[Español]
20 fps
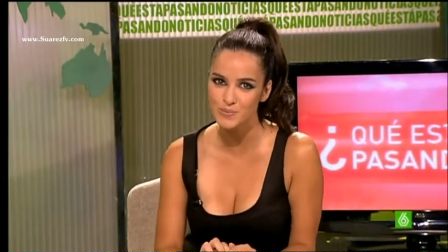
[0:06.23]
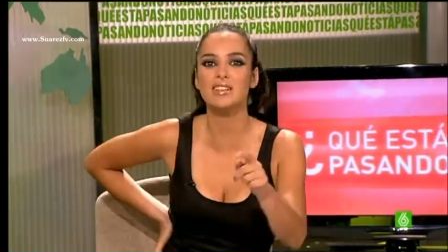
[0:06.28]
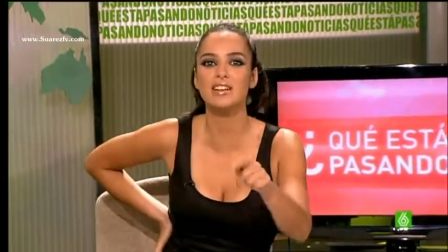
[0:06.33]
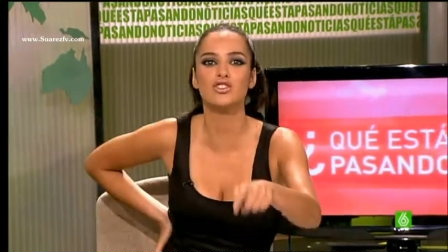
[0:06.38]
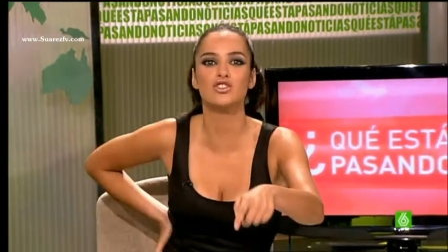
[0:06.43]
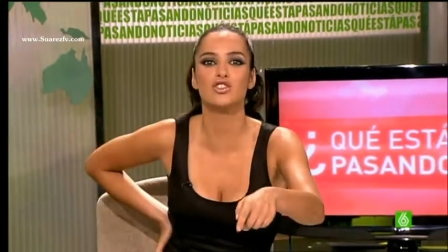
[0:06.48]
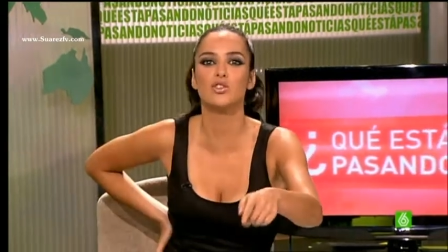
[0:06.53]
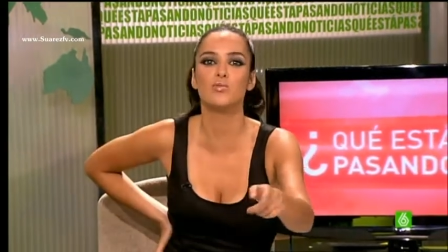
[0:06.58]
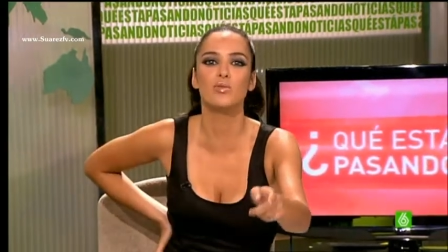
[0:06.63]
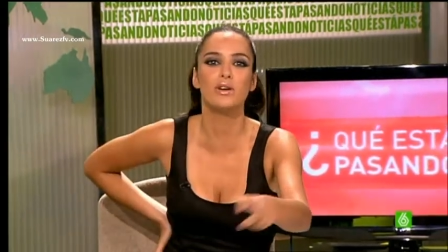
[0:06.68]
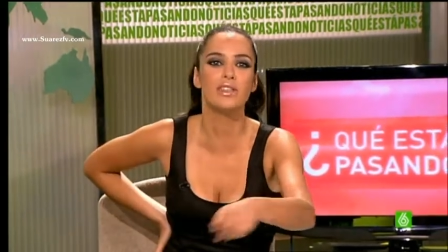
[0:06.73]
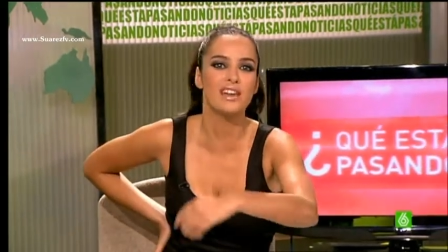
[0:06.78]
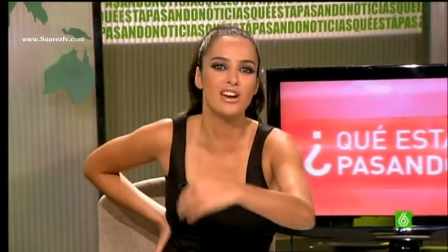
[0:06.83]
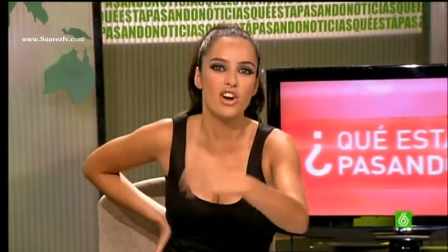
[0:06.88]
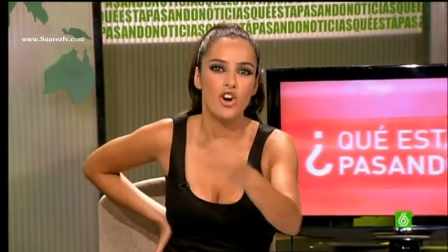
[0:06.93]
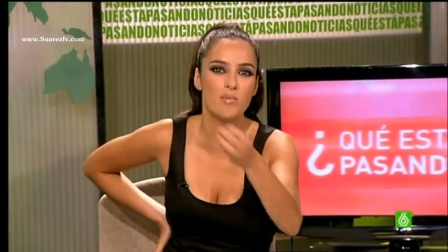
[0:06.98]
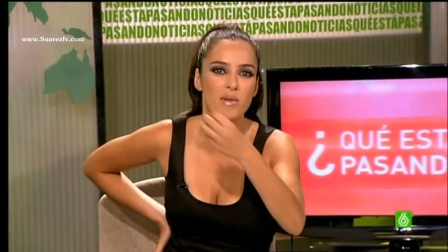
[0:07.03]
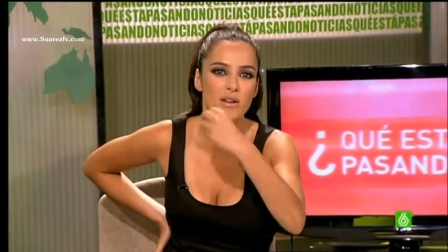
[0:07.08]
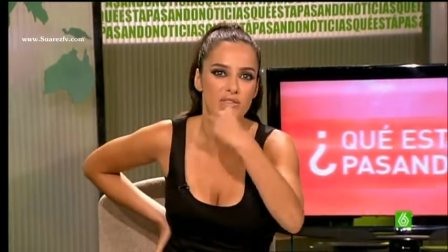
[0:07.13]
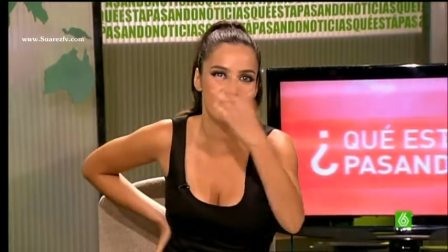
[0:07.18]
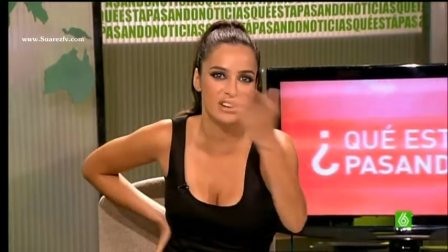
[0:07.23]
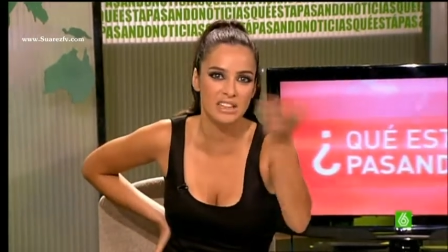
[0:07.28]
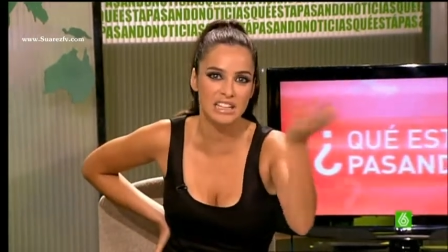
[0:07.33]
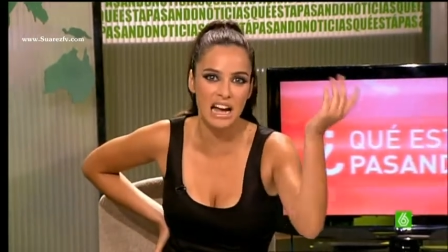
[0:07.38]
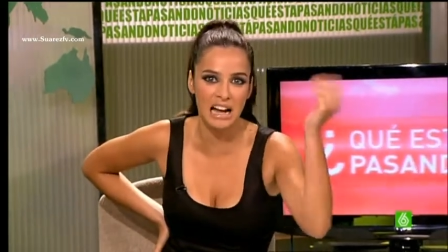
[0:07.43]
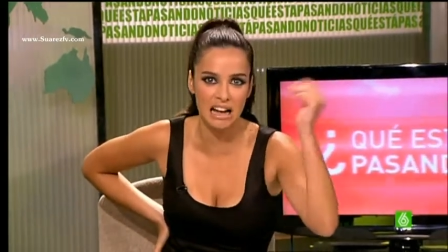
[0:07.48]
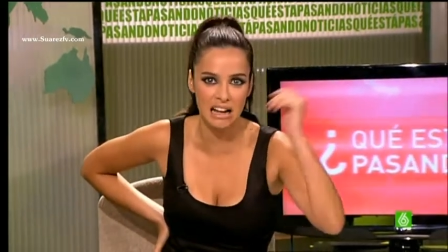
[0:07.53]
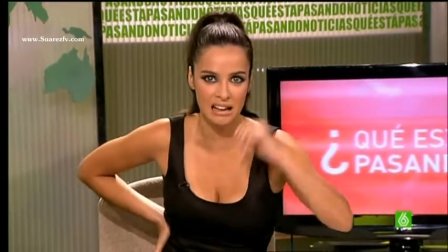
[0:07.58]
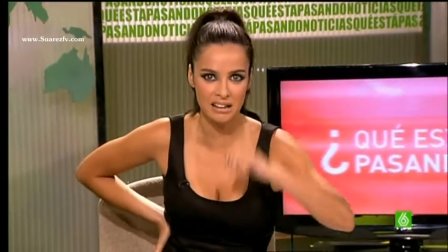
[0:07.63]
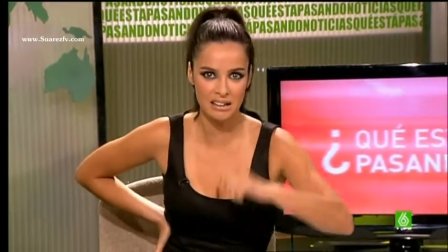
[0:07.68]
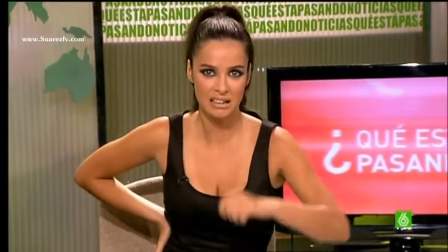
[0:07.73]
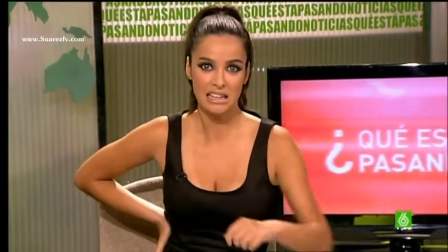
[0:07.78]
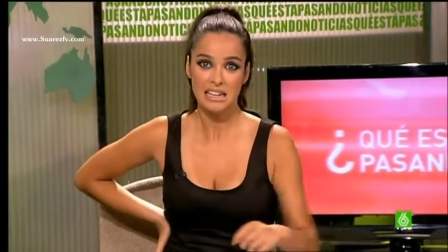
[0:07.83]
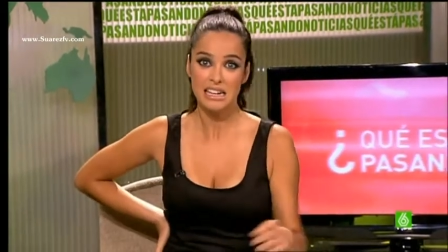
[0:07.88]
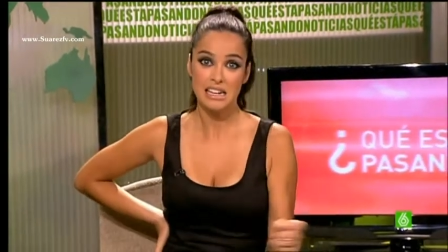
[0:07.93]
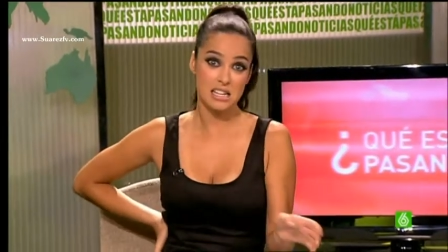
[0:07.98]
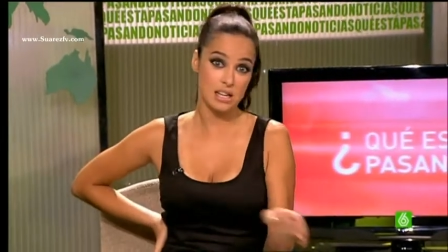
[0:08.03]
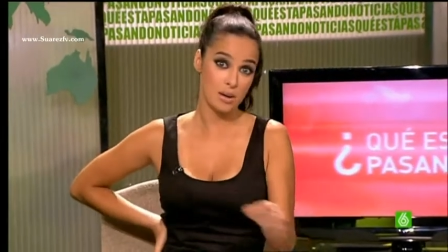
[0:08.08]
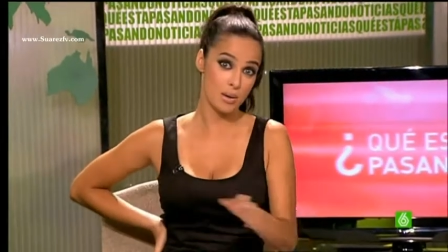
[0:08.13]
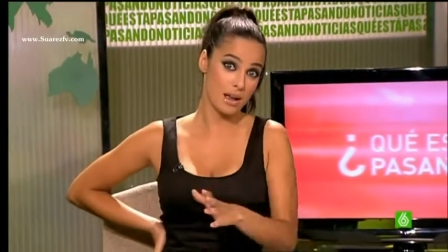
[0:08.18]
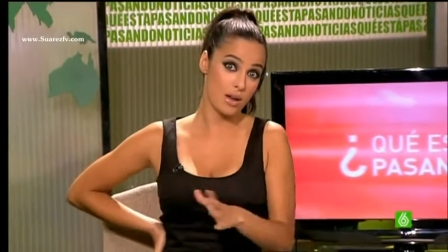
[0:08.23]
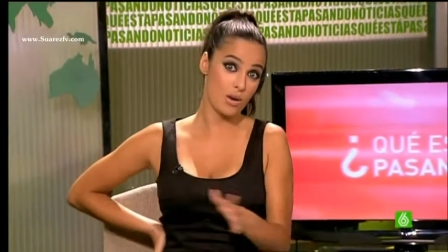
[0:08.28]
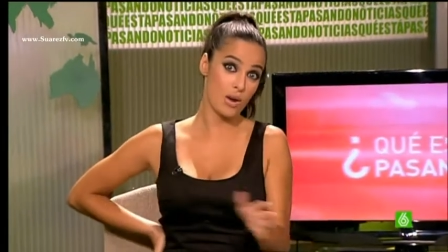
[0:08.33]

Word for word: Estas son muy de comer fritanga y se ve